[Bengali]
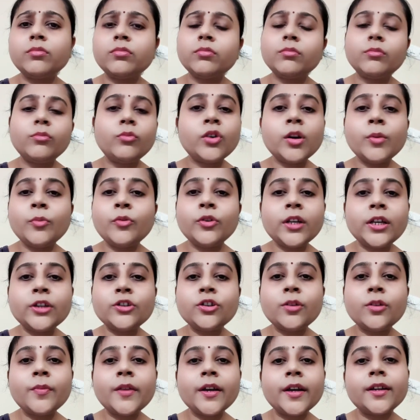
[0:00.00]
মোটামুটি
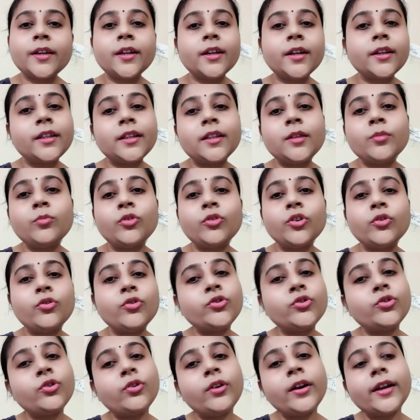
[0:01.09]
এইসব দেখে টেকে তাদের মনে
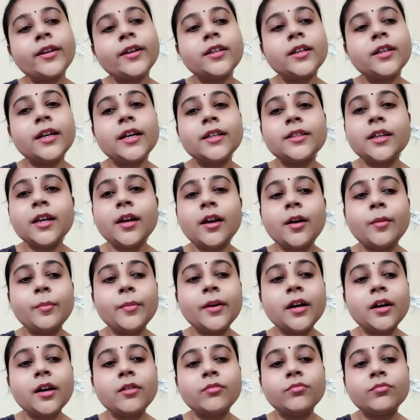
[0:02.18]
হয়েছিল হ্যাঁ ঠিক আছে
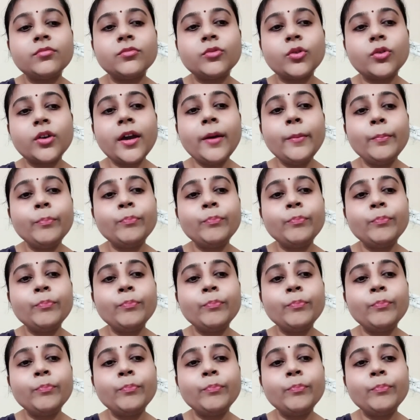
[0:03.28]
আমরা ওকে